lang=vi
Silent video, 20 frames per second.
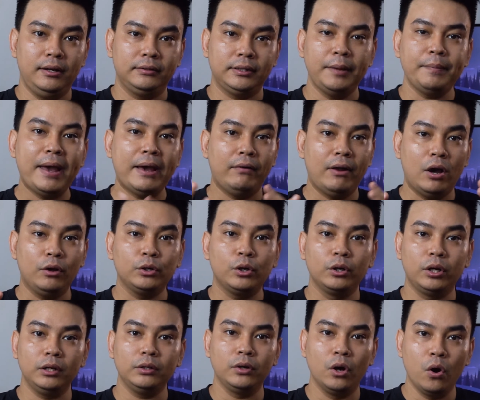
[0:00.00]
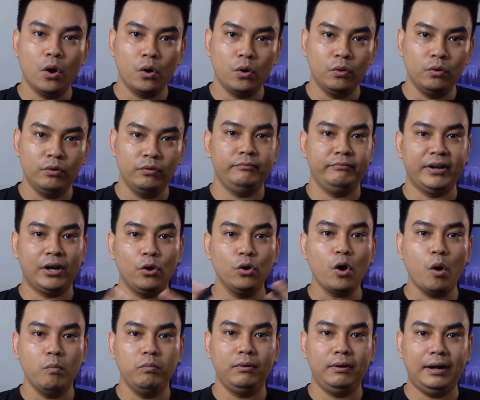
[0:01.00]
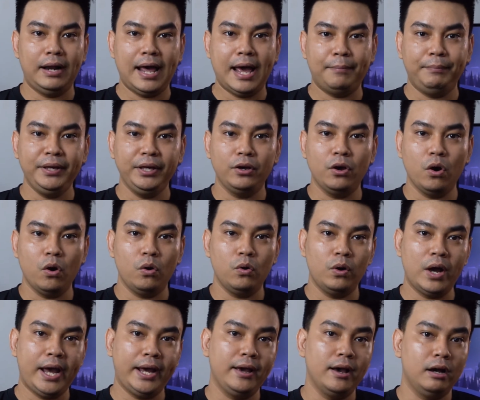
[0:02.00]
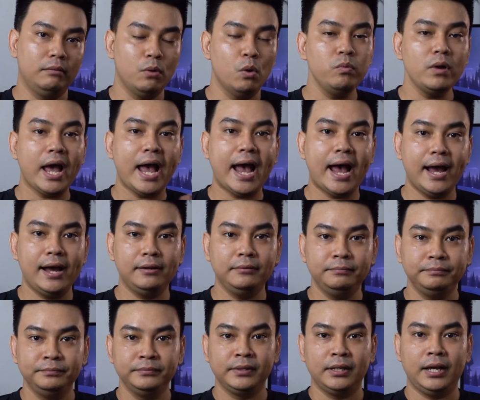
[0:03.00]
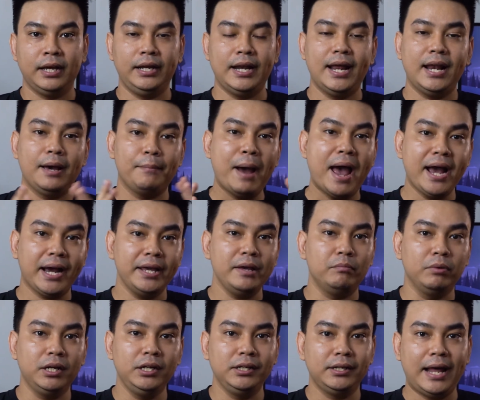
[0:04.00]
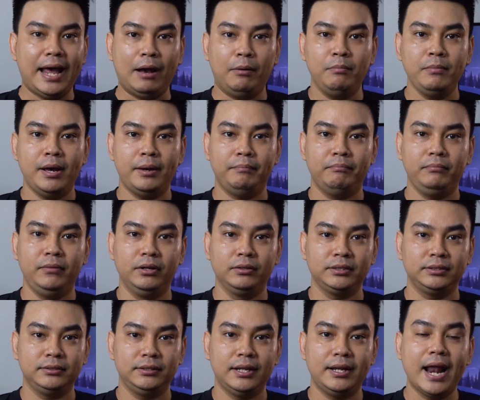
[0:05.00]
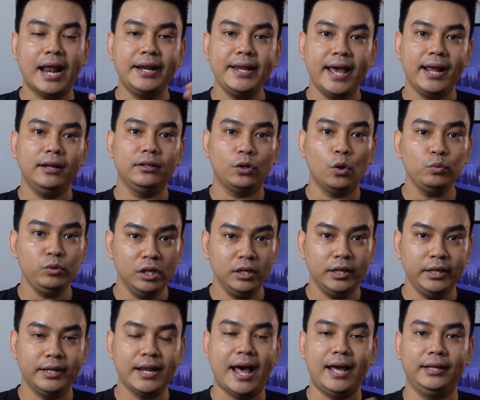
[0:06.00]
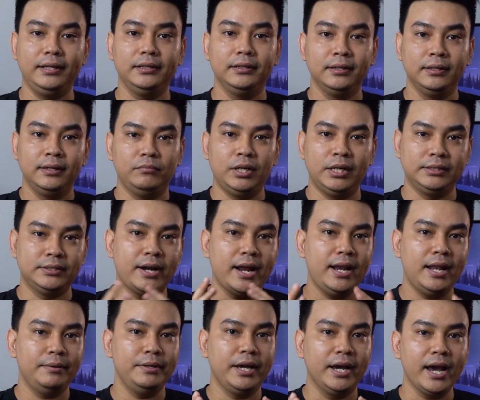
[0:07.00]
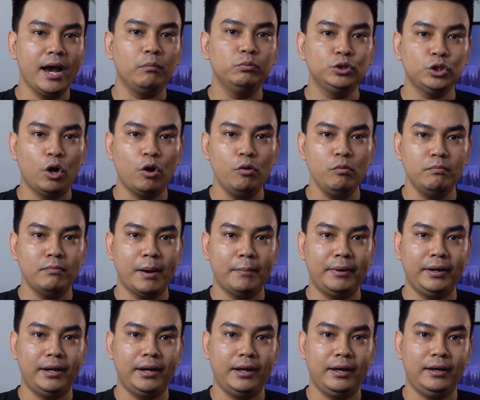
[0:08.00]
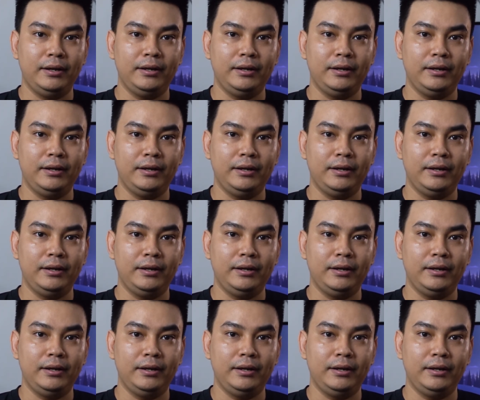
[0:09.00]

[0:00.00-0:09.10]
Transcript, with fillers: tiếp theo là Oculus Go và cuối cùng là Pico 2G 4K ha thì đây là ba cái dòng kính thực tạo mà được đánh giá là tốt nhất hiện tại thì sau đây là những cái thông số mà mình